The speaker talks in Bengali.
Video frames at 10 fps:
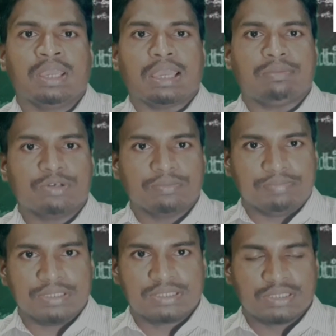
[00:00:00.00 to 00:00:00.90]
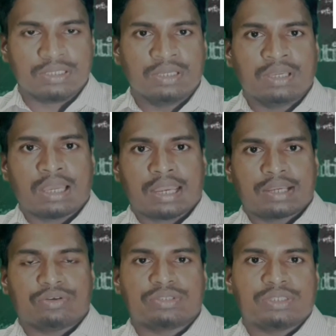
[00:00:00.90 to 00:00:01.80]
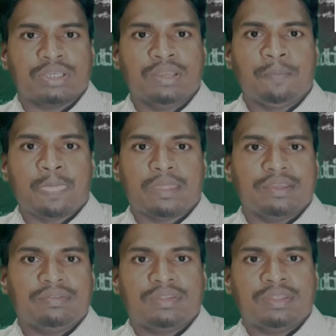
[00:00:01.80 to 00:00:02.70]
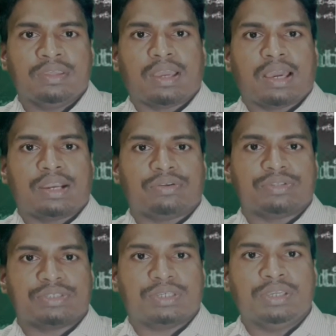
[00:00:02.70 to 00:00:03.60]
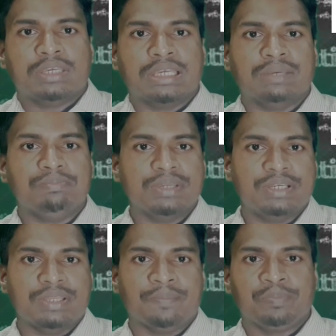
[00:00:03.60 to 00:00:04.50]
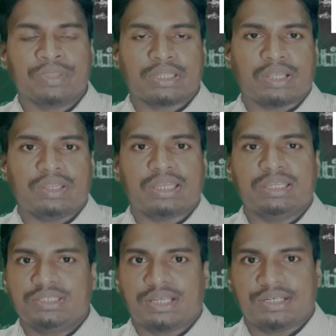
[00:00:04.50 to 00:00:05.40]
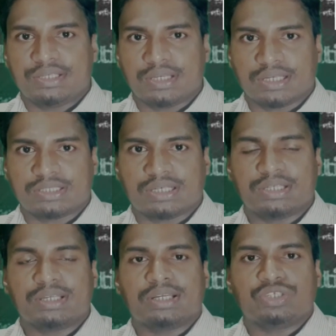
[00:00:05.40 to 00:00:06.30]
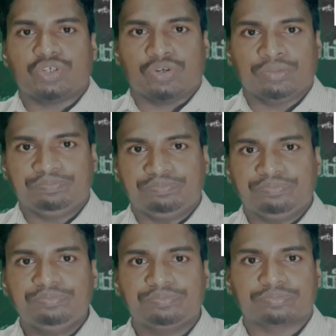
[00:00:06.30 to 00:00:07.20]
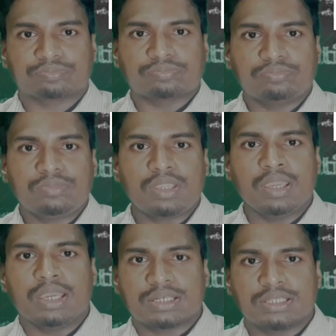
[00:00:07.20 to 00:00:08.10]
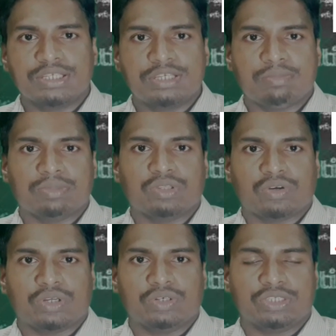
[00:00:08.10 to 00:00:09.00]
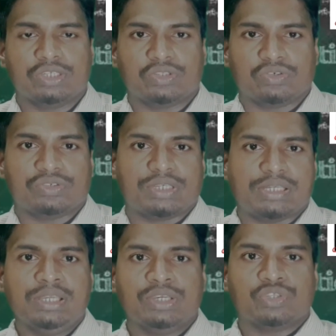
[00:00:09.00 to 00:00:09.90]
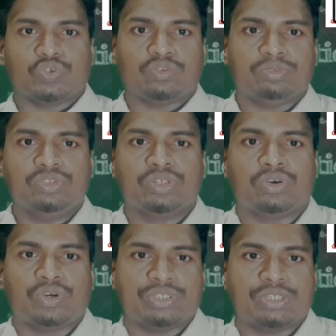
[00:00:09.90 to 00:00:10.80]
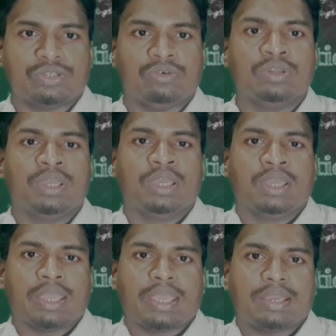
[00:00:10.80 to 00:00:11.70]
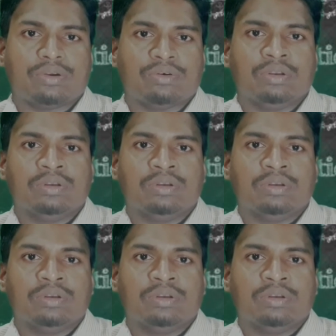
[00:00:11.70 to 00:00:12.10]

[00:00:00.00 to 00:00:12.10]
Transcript: এবং বিচি আরেকটা হচ্ছে এসি আরেকটা হচ্ছে বিডি তাহলে এখানে চারটি রেখা চারটি রেখা যখন একসাথে সীমাবদ্ধ করা হয়েছিল তখন সেটি চতুর্ভুজ হয়েছিল এখন